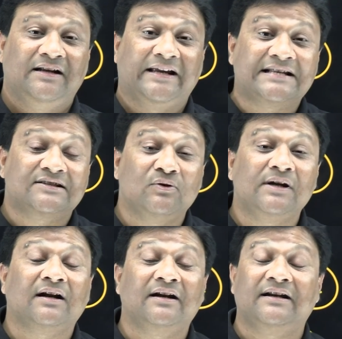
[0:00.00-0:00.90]
लाइक
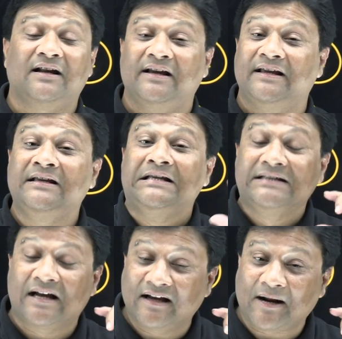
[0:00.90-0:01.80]
एसक्यूएल का डेटा है
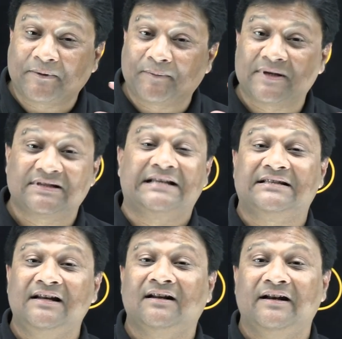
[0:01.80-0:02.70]
या अगर आपके पास
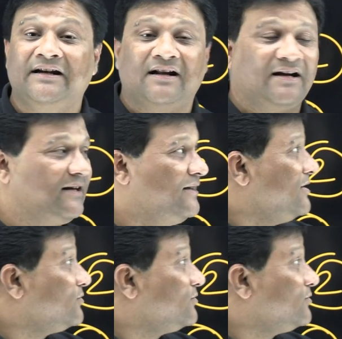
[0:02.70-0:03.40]
एक्सेल का डेटा है